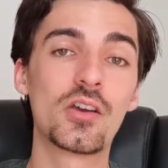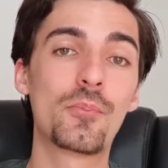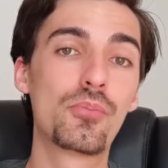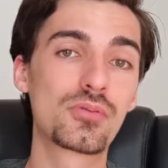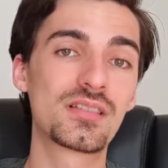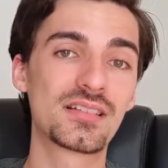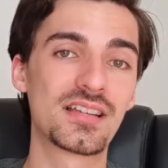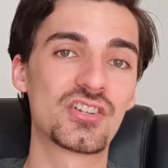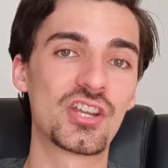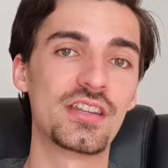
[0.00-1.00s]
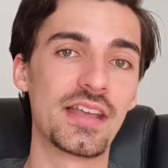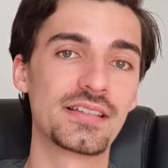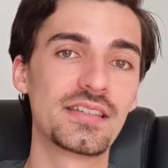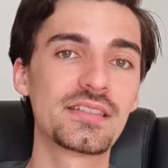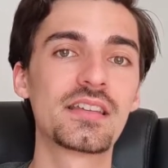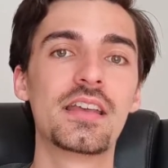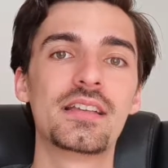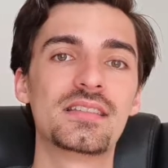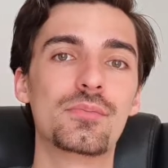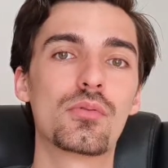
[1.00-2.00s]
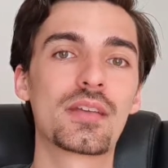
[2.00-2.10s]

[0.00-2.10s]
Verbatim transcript: C'est d'ailleurs pour ça que cette chaîne existe.